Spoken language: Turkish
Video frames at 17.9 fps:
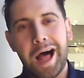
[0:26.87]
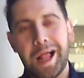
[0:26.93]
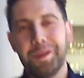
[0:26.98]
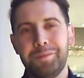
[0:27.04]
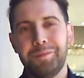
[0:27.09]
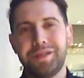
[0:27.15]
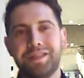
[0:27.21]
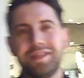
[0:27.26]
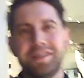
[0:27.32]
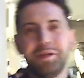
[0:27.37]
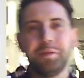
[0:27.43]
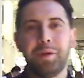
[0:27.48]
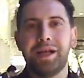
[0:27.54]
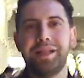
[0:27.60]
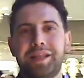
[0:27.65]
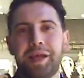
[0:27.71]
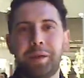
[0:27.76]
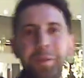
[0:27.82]

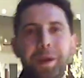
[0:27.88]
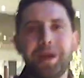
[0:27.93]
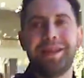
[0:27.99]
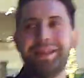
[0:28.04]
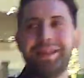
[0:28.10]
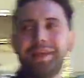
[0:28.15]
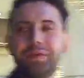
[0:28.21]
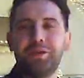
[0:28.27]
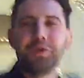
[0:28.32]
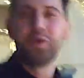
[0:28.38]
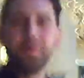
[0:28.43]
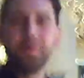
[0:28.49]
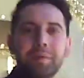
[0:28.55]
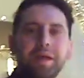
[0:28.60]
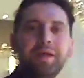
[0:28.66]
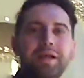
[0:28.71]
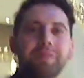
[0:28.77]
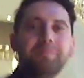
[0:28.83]
almasını ben temenni
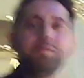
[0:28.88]
ediyorum.